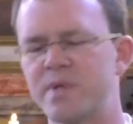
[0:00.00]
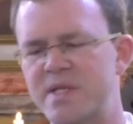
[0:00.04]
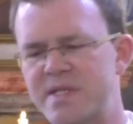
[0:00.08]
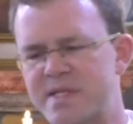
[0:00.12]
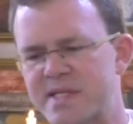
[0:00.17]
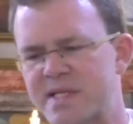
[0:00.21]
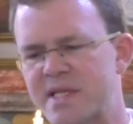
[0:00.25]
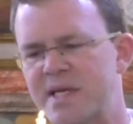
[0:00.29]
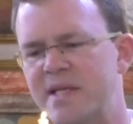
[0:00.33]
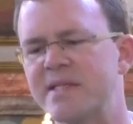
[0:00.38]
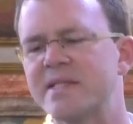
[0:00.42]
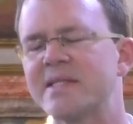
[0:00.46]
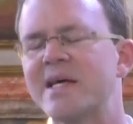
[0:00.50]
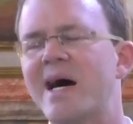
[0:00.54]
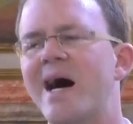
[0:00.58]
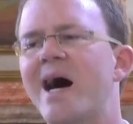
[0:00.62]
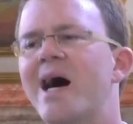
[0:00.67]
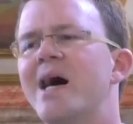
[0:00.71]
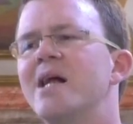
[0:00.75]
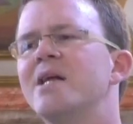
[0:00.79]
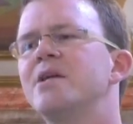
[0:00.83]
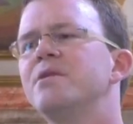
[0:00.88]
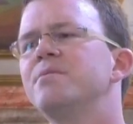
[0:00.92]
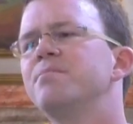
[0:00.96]
den
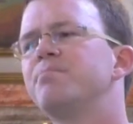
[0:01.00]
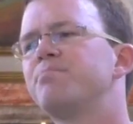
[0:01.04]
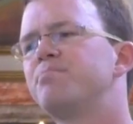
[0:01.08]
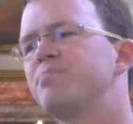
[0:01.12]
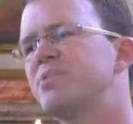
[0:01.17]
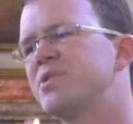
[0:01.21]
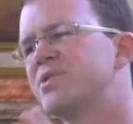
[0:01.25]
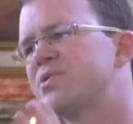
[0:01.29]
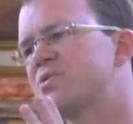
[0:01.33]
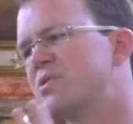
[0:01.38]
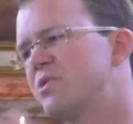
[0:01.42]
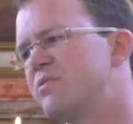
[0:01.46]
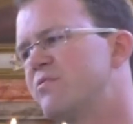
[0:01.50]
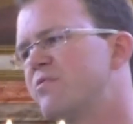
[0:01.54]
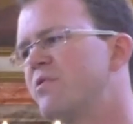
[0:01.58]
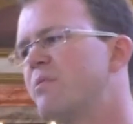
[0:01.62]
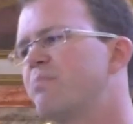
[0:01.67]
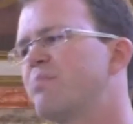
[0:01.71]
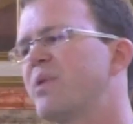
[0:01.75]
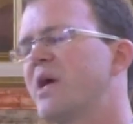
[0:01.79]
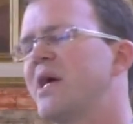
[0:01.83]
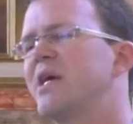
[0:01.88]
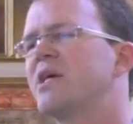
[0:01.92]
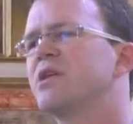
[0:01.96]
Skandalen bis zu den
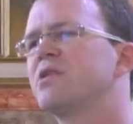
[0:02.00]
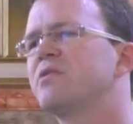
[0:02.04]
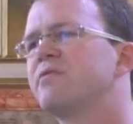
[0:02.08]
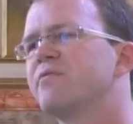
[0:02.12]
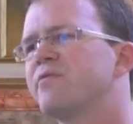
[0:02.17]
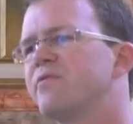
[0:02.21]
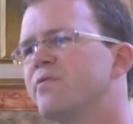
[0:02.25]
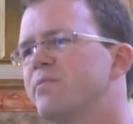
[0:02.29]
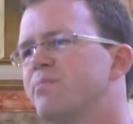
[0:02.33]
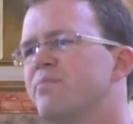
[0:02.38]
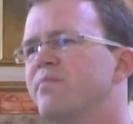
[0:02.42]
Verbrechen,